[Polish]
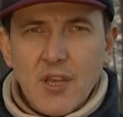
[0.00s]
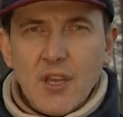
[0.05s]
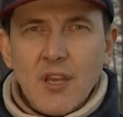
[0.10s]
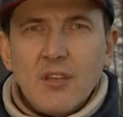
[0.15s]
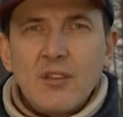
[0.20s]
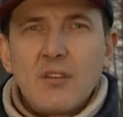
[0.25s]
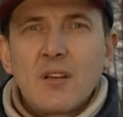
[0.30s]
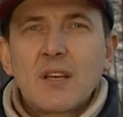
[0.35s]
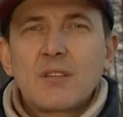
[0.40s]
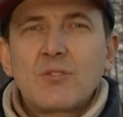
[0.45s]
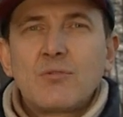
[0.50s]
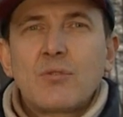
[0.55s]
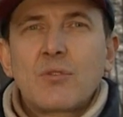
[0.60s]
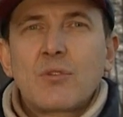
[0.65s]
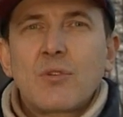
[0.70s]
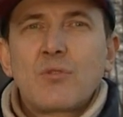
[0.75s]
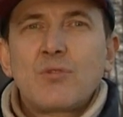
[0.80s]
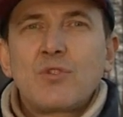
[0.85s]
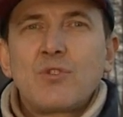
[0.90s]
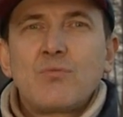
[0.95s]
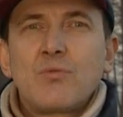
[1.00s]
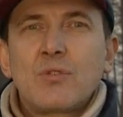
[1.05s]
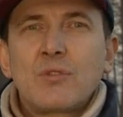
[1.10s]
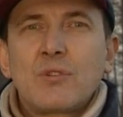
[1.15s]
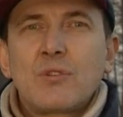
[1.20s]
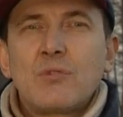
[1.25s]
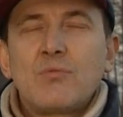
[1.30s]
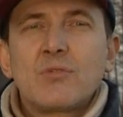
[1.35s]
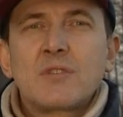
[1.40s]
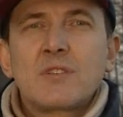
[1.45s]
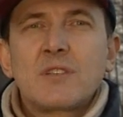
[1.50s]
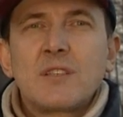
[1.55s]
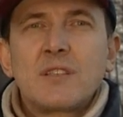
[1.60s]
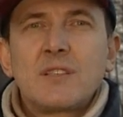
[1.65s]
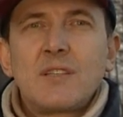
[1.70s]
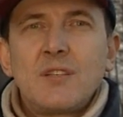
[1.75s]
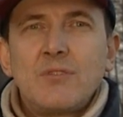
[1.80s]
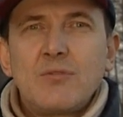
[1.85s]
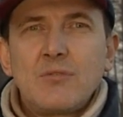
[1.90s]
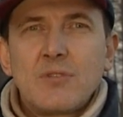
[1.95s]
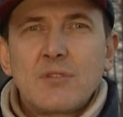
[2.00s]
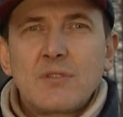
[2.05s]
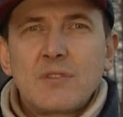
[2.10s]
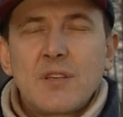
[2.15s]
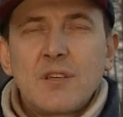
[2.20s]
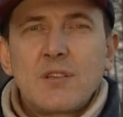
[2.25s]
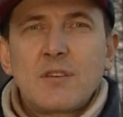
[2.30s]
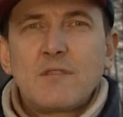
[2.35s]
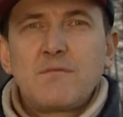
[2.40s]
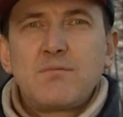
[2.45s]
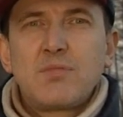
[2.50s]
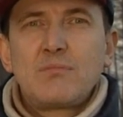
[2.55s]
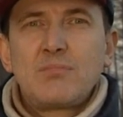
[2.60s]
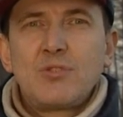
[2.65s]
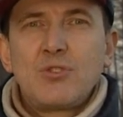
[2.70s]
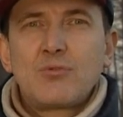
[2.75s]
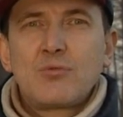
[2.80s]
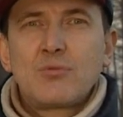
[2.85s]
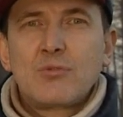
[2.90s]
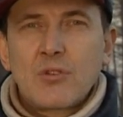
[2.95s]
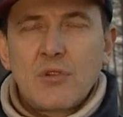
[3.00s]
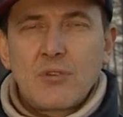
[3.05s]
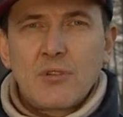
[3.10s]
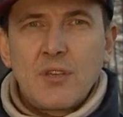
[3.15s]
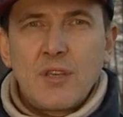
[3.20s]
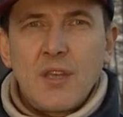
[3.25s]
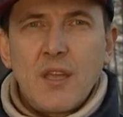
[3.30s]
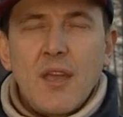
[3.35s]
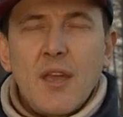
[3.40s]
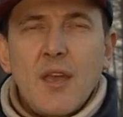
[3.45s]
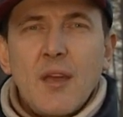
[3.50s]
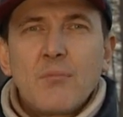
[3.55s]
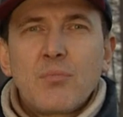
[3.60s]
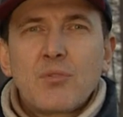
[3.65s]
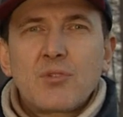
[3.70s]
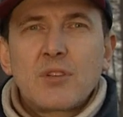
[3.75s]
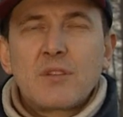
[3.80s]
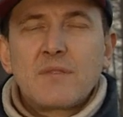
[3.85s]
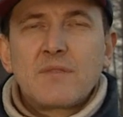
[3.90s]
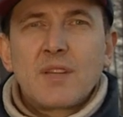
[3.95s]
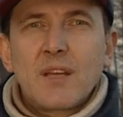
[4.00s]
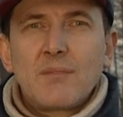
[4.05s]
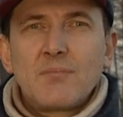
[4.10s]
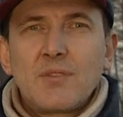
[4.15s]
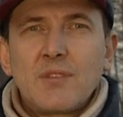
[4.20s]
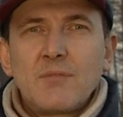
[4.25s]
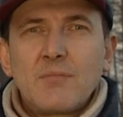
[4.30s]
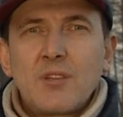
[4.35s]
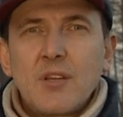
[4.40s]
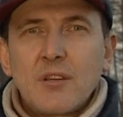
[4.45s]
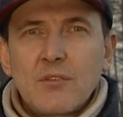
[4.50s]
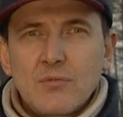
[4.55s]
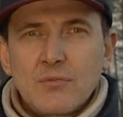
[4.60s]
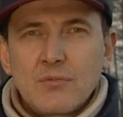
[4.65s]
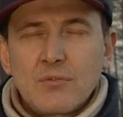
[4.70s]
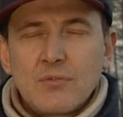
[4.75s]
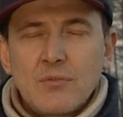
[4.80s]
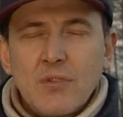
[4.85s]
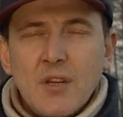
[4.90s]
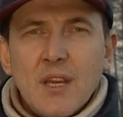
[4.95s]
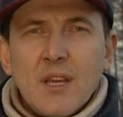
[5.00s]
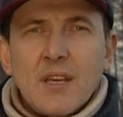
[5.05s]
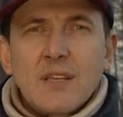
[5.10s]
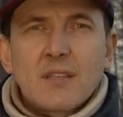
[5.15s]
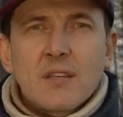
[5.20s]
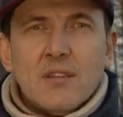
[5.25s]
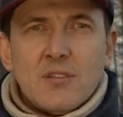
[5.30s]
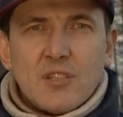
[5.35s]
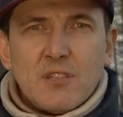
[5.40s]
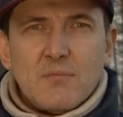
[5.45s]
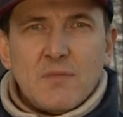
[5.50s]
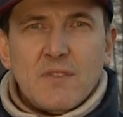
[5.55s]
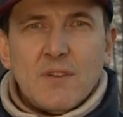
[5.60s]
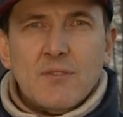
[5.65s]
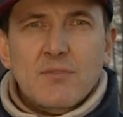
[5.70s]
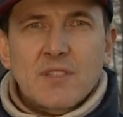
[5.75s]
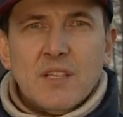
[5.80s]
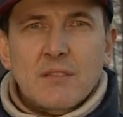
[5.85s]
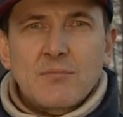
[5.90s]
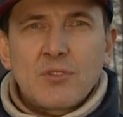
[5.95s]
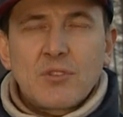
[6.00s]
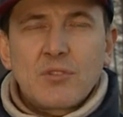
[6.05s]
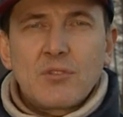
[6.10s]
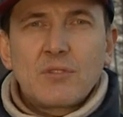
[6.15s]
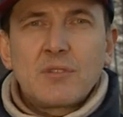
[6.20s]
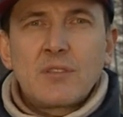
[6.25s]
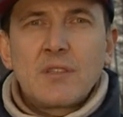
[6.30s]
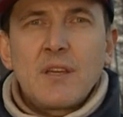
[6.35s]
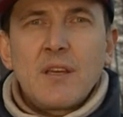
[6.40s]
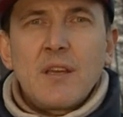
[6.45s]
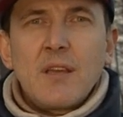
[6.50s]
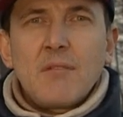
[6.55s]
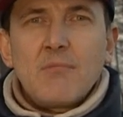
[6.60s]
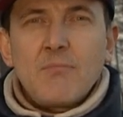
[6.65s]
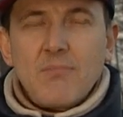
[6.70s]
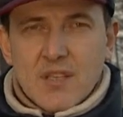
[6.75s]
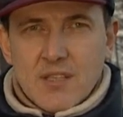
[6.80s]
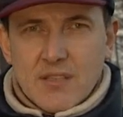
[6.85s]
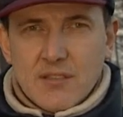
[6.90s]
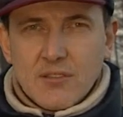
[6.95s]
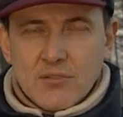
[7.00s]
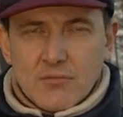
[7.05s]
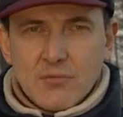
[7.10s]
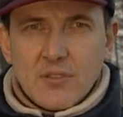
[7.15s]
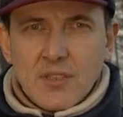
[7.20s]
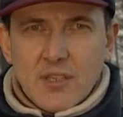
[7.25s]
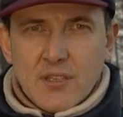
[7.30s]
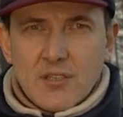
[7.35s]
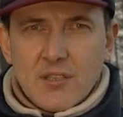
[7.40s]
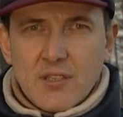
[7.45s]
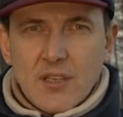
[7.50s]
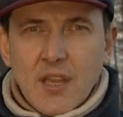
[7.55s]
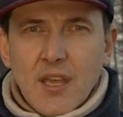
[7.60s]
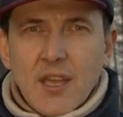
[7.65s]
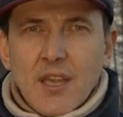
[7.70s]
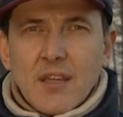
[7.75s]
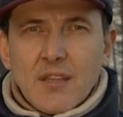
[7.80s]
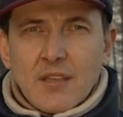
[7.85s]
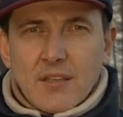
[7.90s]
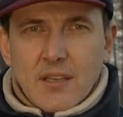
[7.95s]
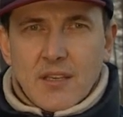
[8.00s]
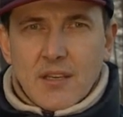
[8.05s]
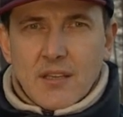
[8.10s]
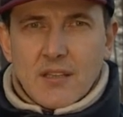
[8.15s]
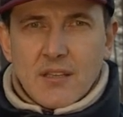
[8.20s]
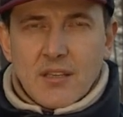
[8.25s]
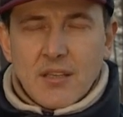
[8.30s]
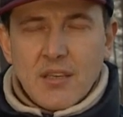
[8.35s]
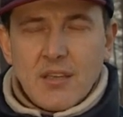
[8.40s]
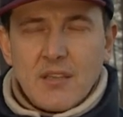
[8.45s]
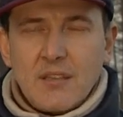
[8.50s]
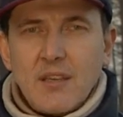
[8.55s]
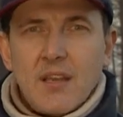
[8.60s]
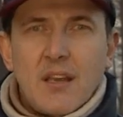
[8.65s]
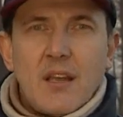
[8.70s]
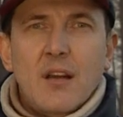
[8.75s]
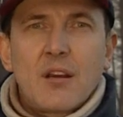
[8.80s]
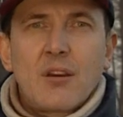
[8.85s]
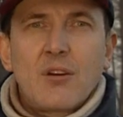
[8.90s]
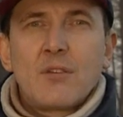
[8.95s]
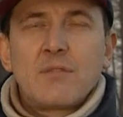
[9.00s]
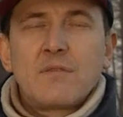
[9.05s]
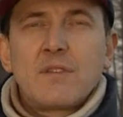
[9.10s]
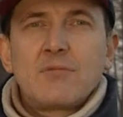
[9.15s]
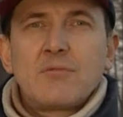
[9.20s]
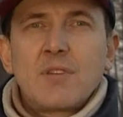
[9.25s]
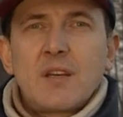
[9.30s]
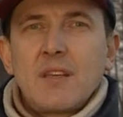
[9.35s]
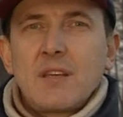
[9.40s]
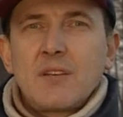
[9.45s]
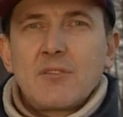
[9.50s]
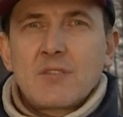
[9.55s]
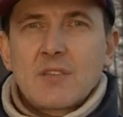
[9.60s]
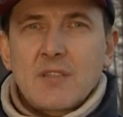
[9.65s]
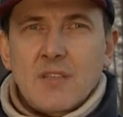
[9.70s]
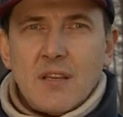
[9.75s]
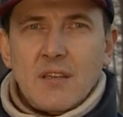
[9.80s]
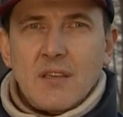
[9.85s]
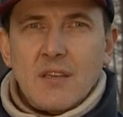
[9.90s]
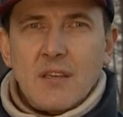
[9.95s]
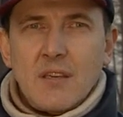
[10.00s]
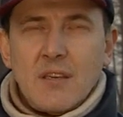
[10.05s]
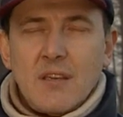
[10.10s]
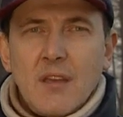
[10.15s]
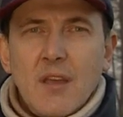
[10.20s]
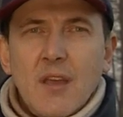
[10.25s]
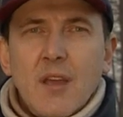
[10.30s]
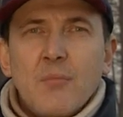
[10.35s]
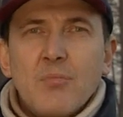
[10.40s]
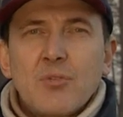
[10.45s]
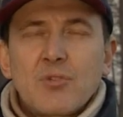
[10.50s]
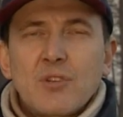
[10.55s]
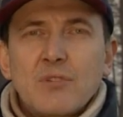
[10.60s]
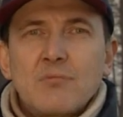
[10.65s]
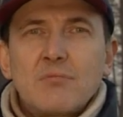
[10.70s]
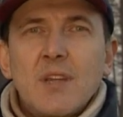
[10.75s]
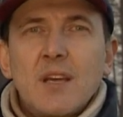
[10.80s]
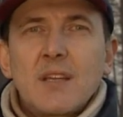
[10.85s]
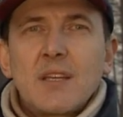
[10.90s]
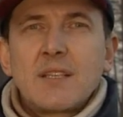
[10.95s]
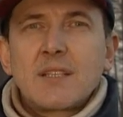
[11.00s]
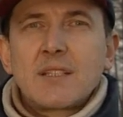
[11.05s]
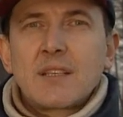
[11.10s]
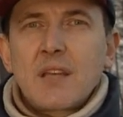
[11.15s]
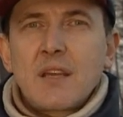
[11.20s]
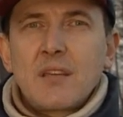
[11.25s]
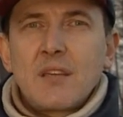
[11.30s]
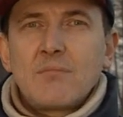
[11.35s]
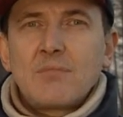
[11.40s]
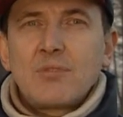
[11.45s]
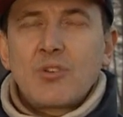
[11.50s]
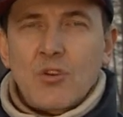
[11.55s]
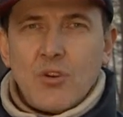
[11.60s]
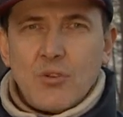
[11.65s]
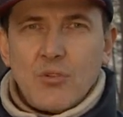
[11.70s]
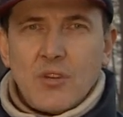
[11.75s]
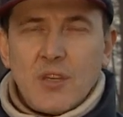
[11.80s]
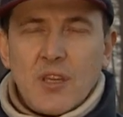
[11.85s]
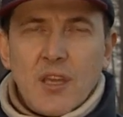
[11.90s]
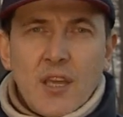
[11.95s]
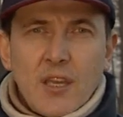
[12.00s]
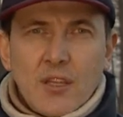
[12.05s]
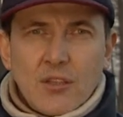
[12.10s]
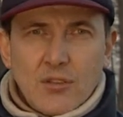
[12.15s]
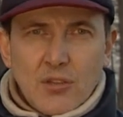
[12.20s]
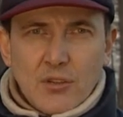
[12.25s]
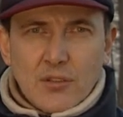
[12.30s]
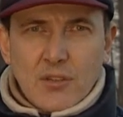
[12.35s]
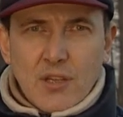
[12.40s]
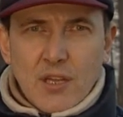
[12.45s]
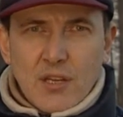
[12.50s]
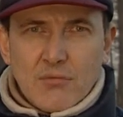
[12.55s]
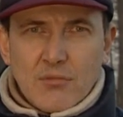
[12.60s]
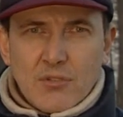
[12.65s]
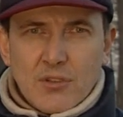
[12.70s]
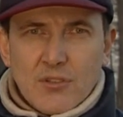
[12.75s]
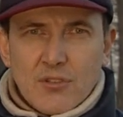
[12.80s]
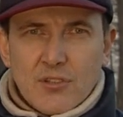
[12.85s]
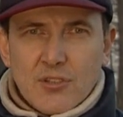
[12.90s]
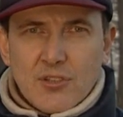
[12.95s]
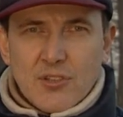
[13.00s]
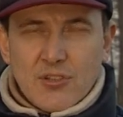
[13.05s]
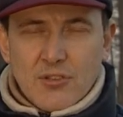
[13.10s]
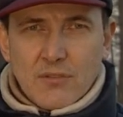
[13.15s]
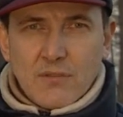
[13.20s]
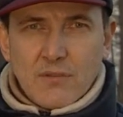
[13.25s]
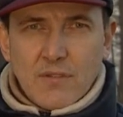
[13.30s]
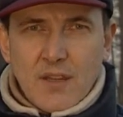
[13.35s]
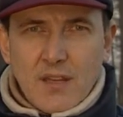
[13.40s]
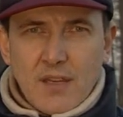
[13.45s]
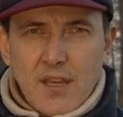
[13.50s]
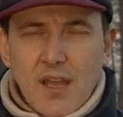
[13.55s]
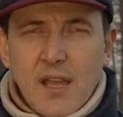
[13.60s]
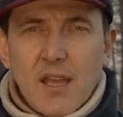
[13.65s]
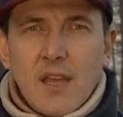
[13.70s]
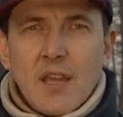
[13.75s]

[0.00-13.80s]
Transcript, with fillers: Do lasu dochodziły odgłosy znajdującej się w pobliżu drogi. Poszedł w tamtym kierunku. Zatrzymywał samochody bezskutecznie. Nikt nie reagował na jego znaki. Poszedł dalej z krajem drogi. Dotarł do skrzyżowania,